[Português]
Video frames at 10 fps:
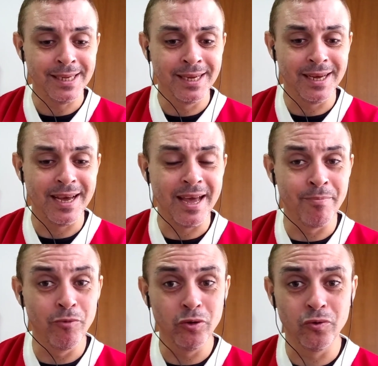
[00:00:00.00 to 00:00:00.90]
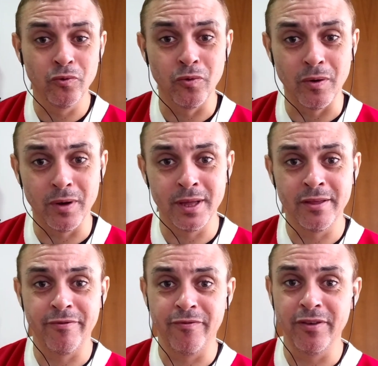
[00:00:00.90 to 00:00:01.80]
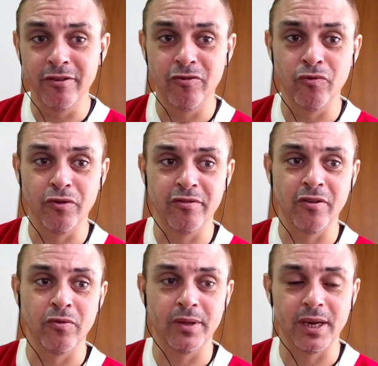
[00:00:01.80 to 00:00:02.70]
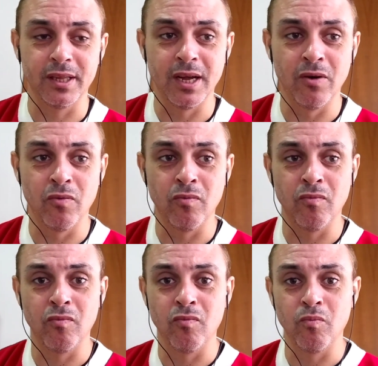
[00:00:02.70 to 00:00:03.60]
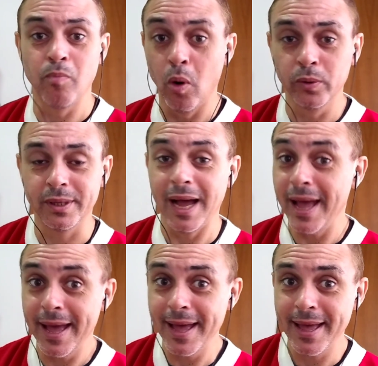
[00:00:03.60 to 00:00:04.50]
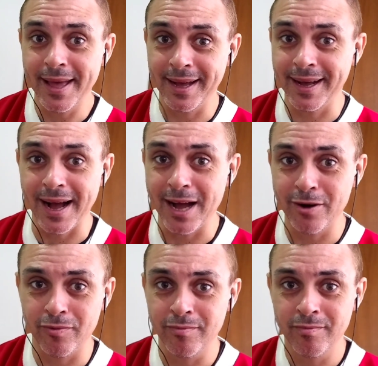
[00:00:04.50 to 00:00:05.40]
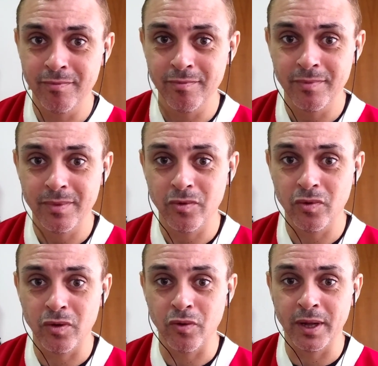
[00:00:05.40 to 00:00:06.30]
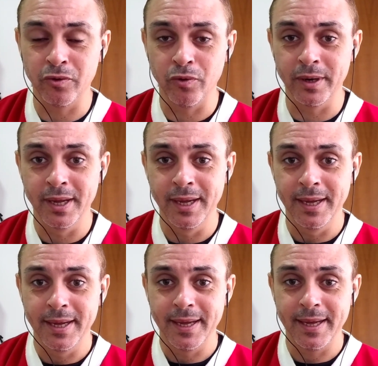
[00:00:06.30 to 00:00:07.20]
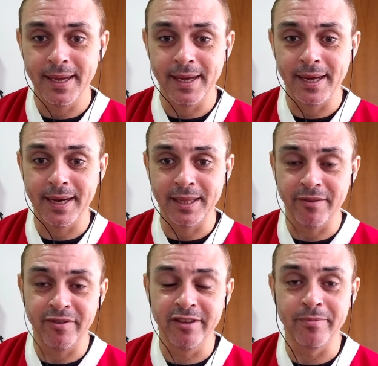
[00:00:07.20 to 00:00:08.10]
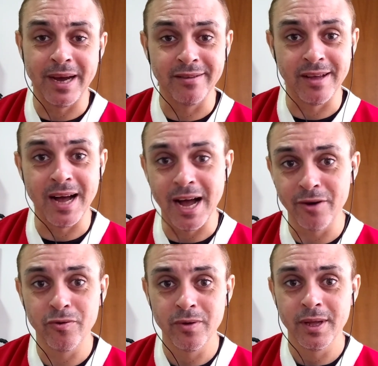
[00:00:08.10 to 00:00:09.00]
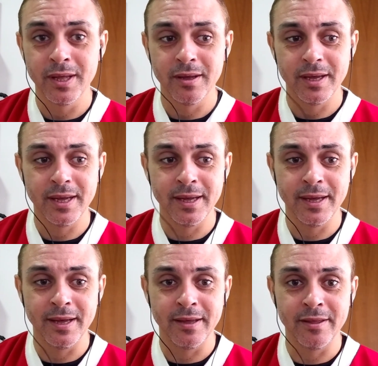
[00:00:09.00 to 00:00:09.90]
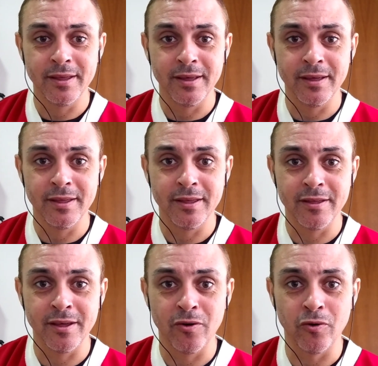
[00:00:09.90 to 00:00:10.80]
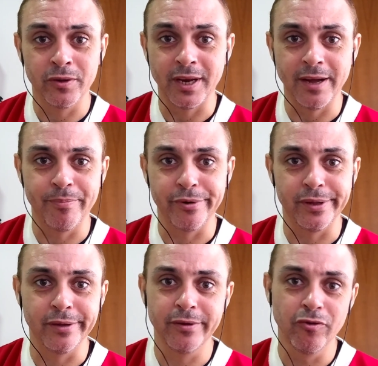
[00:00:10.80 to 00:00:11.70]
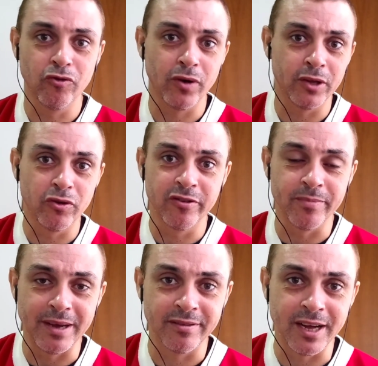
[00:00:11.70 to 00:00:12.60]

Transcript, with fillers: é, é, muito difícil você contratar um ponta. É, é caro. Um jogador é, cada vez mais raro é, de, de, de, encontrar. Portanto, que os jogadores mais